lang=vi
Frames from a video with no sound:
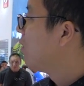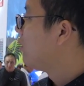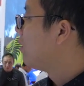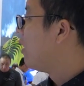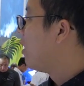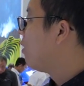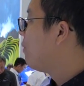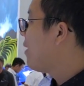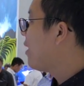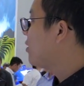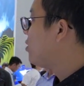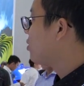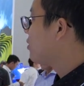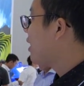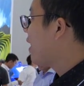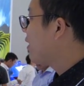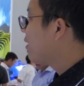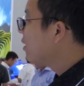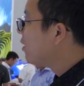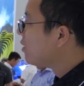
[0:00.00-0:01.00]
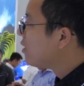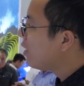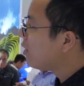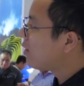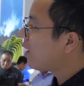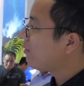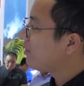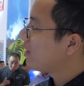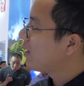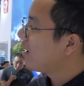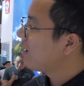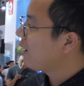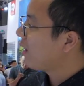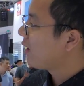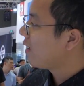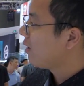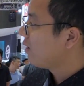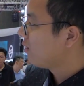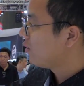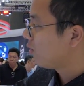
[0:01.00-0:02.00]
nếu mà chúng ta thử nhìn sang phần thân này
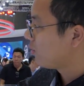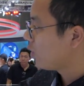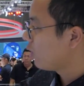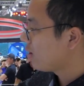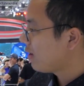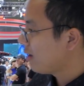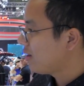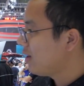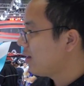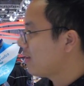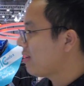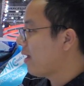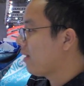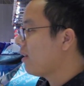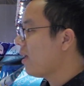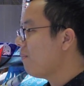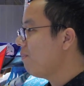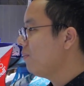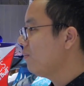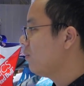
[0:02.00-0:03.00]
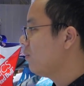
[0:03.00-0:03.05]
chúng tôi sẽ chia sẻ tiếp